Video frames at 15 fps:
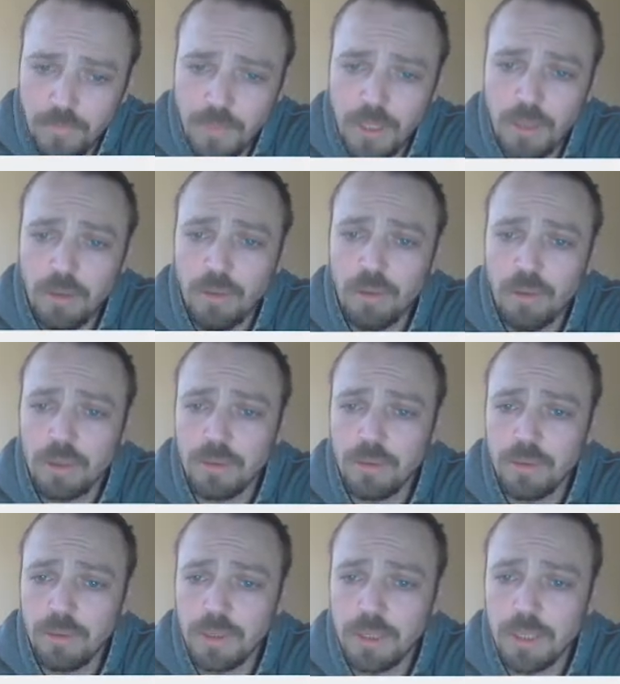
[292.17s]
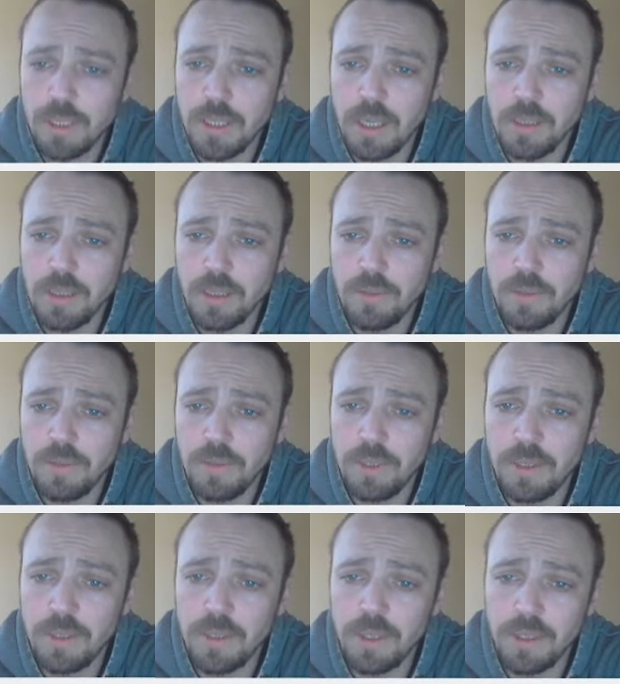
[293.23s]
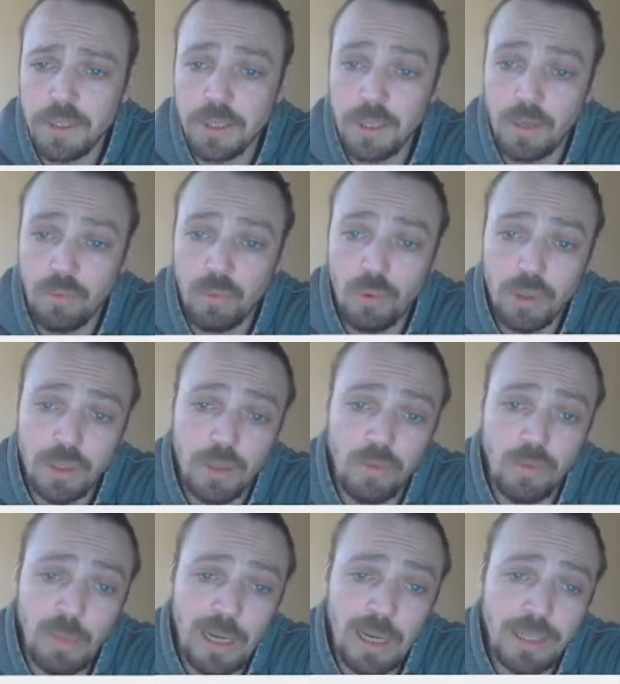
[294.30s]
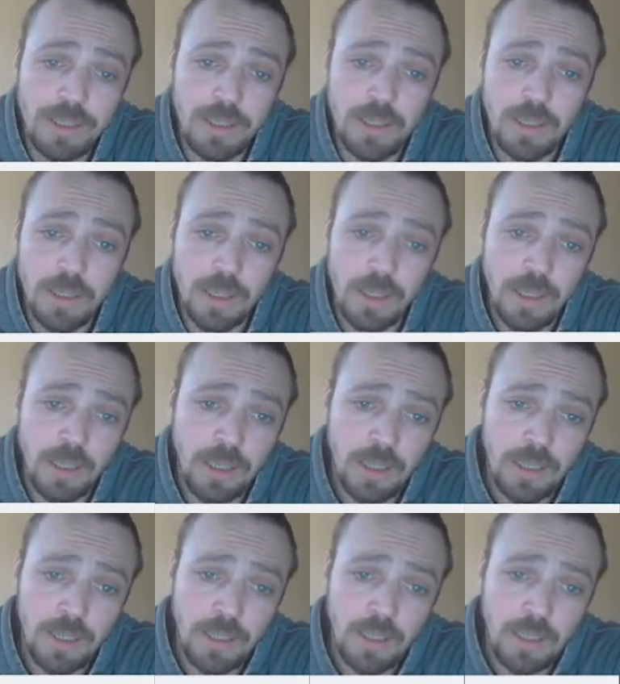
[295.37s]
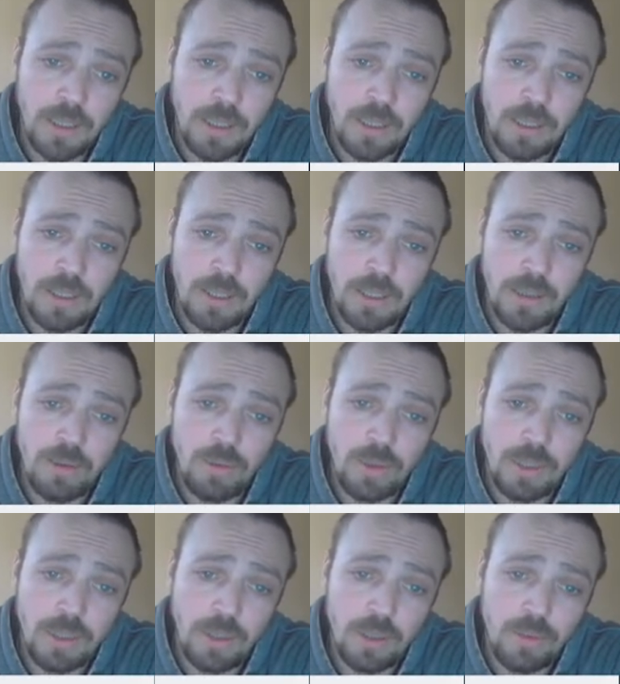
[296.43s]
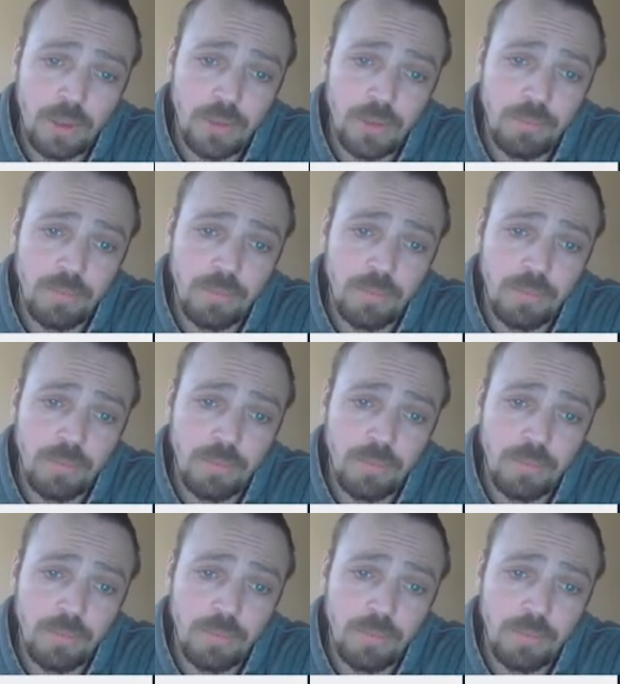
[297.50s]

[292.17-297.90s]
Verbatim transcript: Вот, ну и цена, как вы видите, цена входа в майнинг одной такой